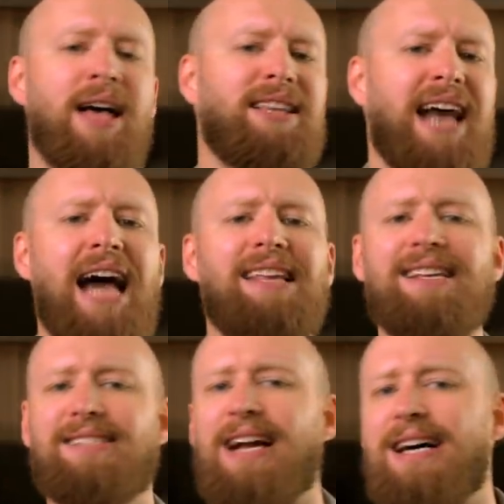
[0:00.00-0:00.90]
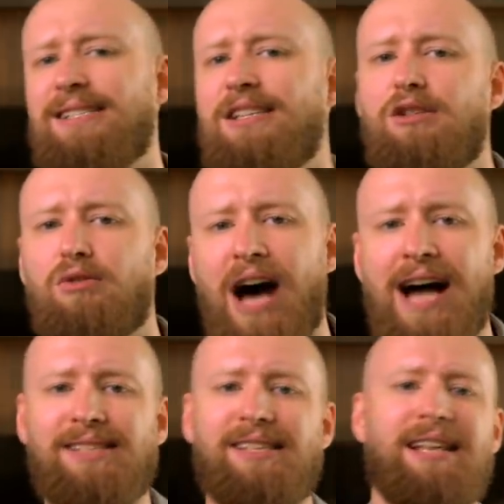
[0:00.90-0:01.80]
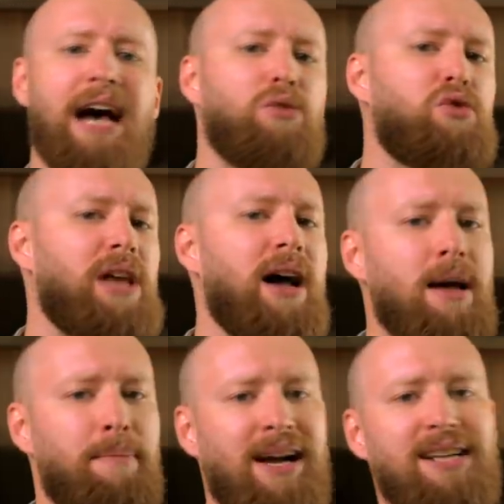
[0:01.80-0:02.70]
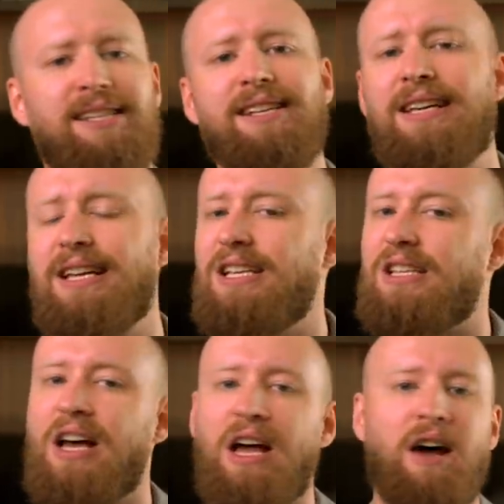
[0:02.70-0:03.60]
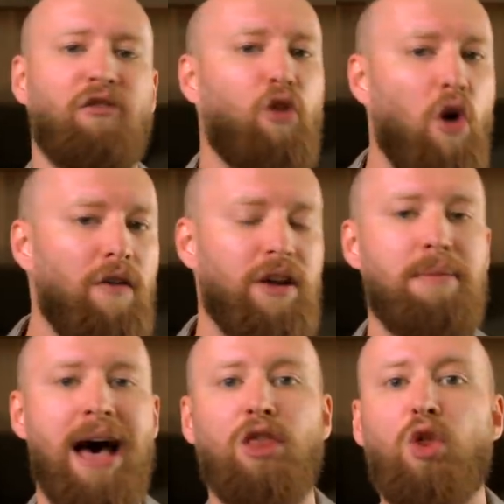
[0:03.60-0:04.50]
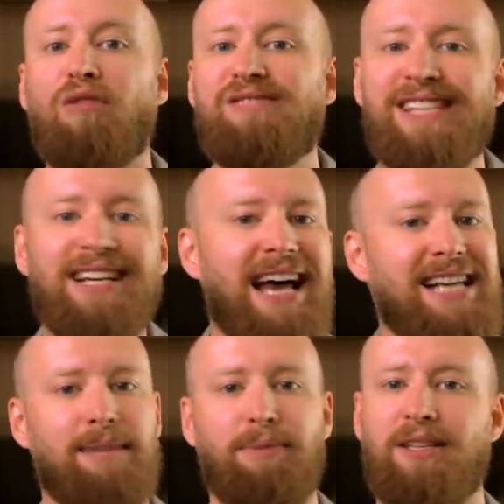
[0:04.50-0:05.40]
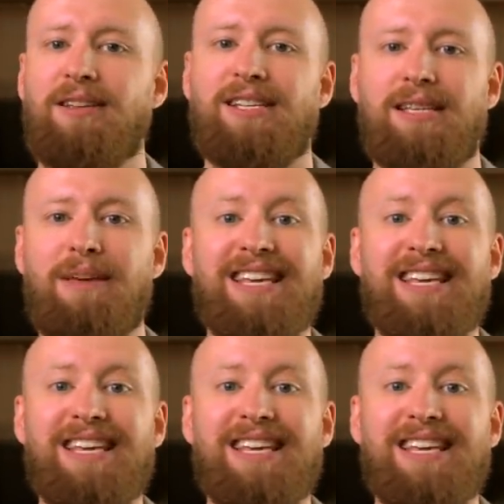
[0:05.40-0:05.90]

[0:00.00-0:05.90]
Да, есть разные ситуации, да, нужно погасить кредит вовремя, но всегда заплатите себе.